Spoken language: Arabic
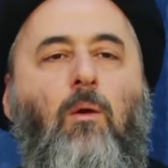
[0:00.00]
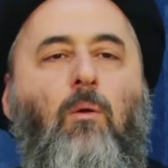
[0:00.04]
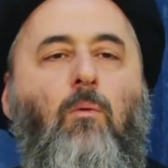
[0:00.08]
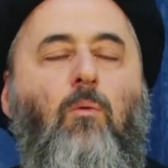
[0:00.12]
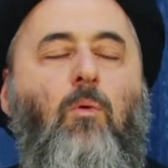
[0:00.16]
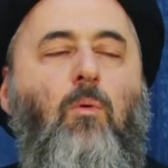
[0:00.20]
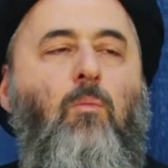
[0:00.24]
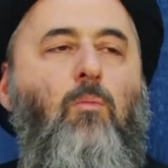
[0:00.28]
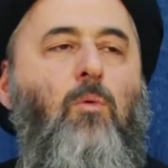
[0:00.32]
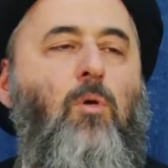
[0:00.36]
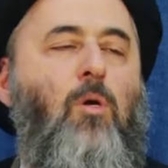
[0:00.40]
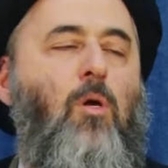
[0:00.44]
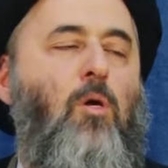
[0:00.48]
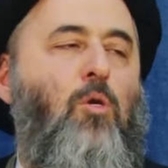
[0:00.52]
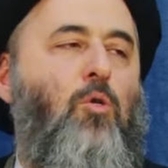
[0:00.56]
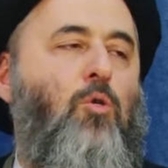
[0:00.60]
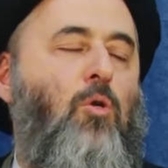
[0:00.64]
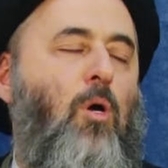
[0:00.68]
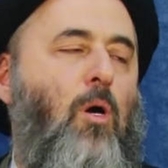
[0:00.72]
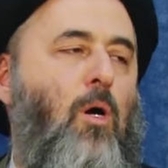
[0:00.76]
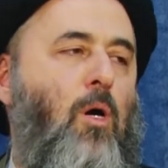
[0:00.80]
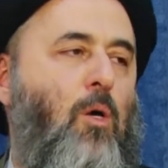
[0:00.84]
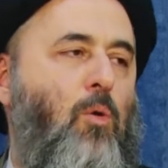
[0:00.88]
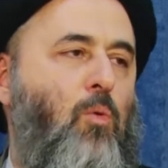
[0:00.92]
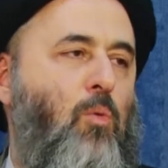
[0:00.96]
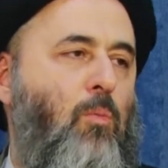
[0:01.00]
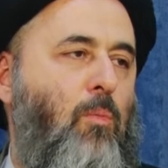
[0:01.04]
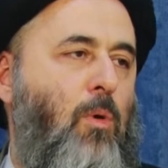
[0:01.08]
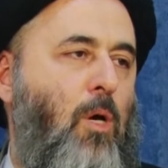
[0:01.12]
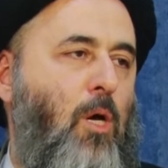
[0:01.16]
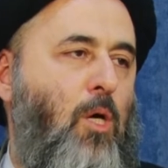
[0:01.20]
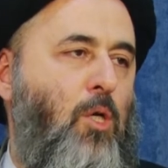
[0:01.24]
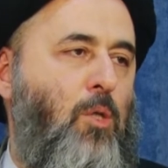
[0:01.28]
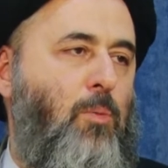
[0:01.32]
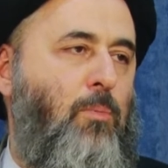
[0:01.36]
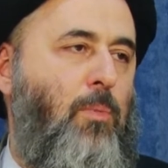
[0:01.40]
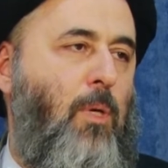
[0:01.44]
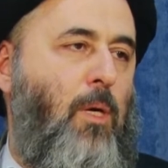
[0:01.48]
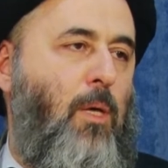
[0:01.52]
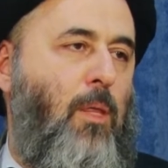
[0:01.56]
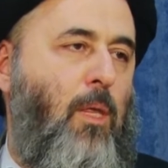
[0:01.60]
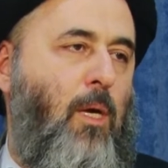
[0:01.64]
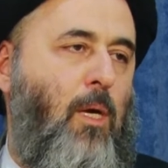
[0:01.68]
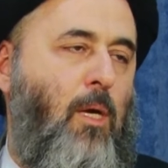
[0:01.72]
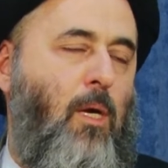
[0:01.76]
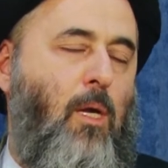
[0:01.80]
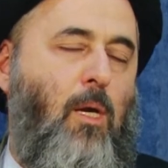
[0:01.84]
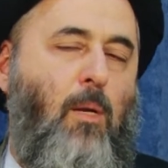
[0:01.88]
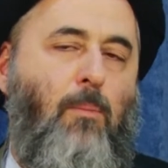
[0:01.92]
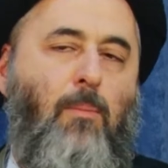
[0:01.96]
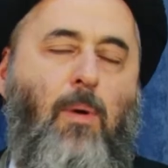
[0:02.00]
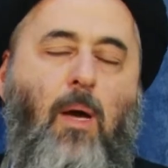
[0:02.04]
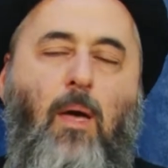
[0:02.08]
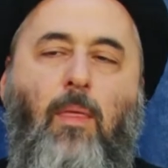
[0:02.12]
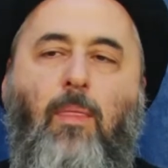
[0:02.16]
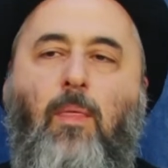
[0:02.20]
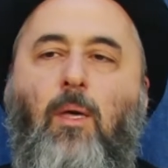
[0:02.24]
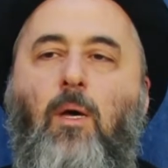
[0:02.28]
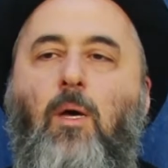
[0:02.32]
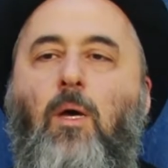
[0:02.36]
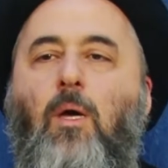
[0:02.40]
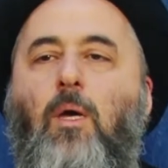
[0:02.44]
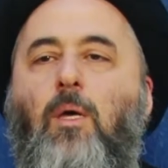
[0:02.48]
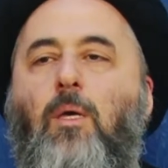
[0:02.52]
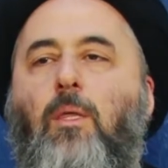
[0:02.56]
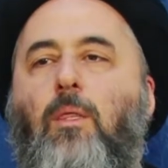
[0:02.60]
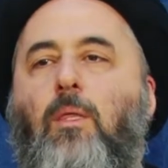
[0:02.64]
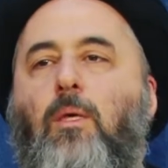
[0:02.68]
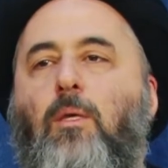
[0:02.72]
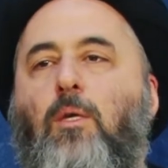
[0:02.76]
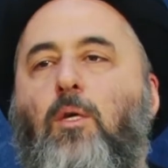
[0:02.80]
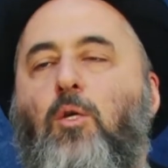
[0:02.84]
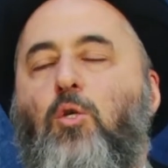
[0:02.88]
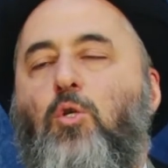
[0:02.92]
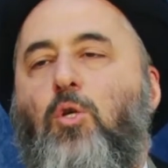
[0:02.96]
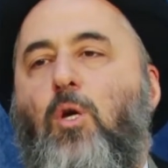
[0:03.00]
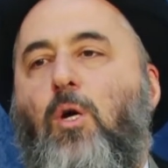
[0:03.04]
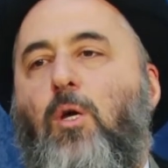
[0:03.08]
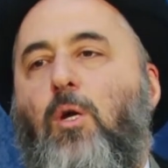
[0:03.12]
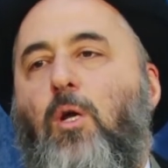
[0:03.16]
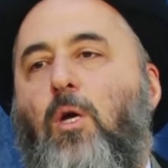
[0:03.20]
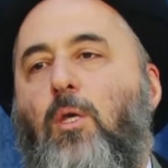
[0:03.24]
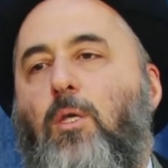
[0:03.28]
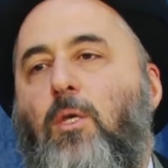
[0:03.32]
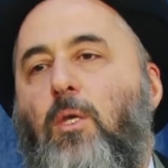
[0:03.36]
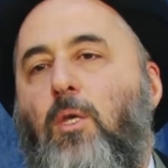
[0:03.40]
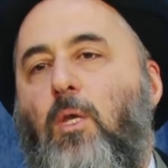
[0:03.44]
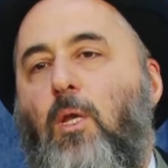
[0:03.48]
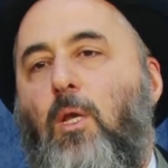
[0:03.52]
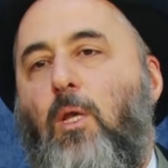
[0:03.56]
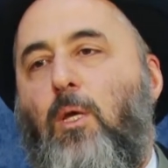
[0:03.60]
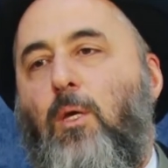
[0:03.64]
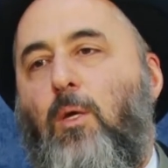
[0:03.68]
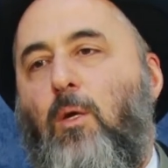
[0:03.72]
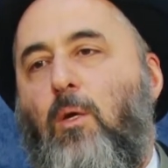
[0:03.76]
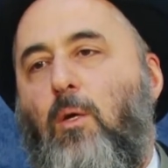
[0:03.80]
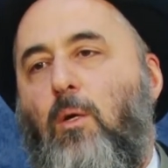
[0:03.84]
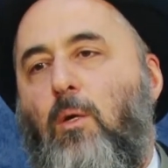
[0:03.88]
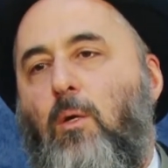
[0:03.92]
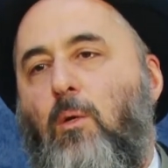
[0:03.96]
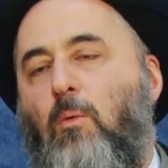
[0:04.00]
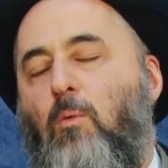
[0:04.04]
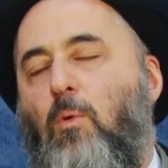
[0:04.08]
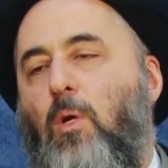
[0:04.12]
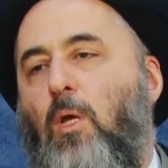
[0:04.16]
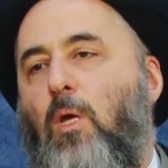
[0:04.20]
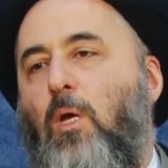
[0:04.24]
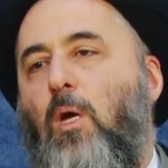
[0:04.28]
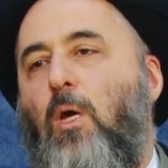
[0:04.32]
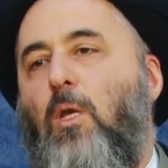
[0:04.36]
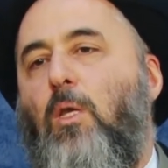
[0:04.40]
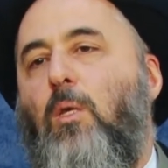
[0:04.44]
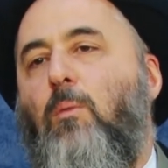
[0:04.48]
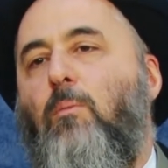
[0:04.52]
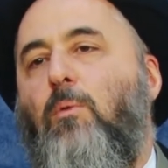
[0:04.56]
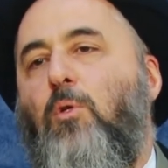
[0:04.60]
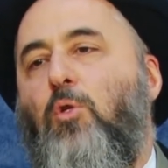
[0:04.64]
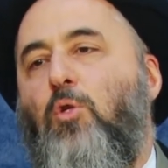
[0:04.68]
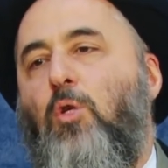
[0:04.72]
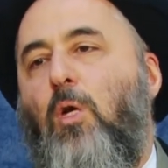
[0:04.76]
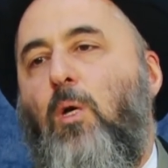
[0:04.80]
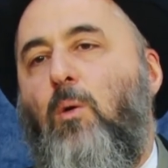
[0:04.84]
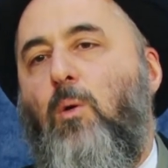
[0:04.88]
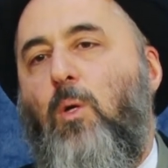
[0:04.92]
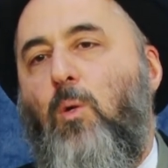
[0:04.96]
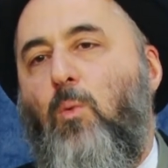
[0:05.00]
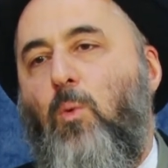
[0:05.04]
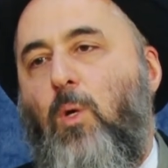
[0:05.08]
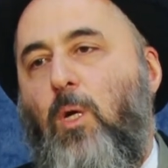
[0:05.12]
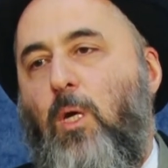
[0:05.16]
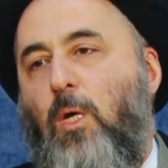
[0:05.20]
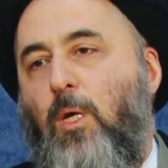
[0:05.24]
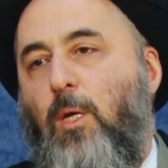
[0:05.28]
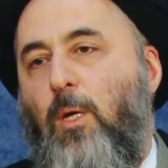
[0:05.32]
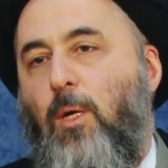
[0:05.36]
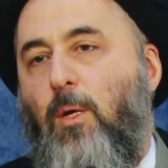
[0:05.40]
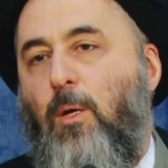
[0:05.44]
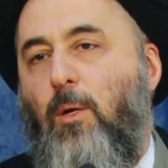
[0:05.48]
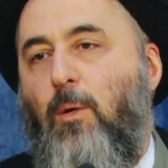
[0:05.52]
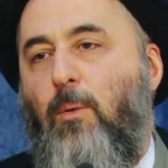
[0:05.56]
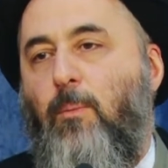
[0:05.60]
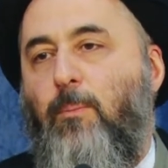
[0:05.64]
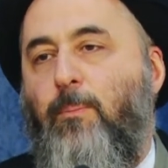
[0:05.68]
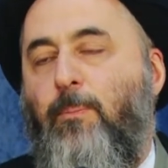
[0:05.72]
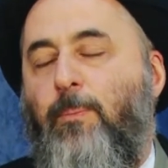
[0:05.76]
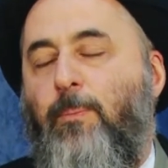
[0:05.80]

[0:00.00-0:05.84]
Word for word: والمراجعات وما أشبه ذكر بعضها أيضا إشارات إليها وليالي بشاور وغيرها